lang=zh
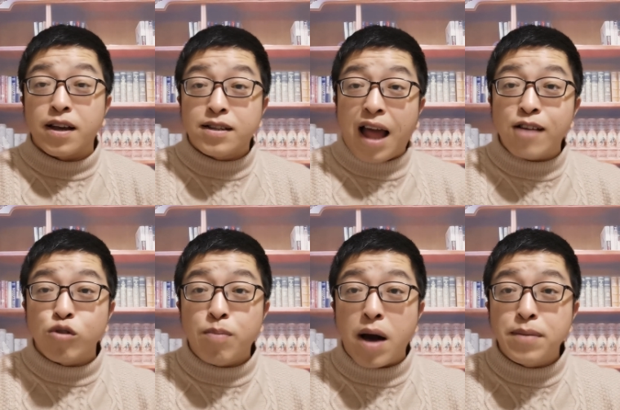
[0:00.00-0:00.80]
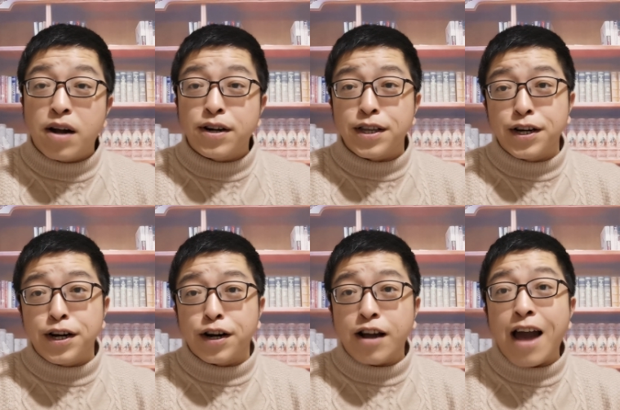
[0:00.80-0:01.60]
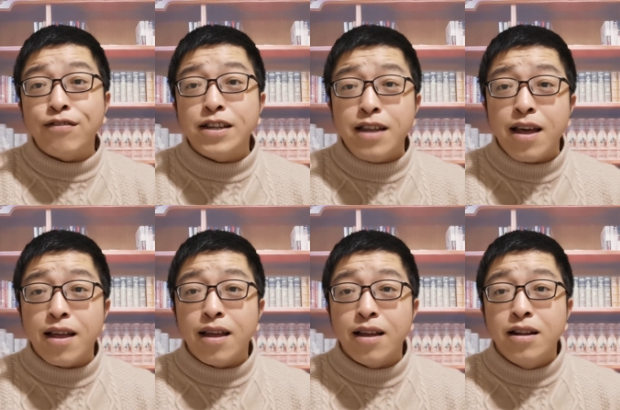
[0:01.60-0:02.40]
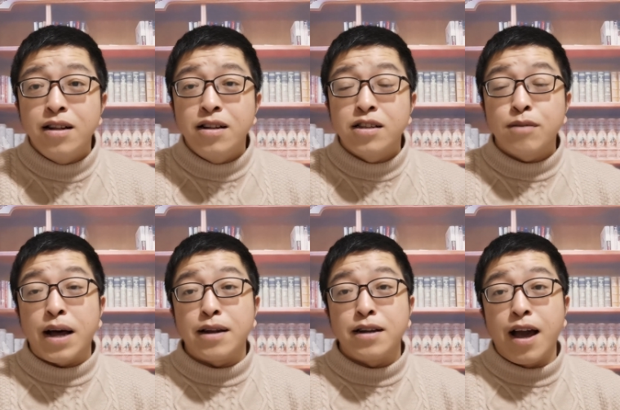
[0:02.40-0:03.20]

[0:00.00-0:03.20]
一个大学旁边的一个咖啡店，对吧？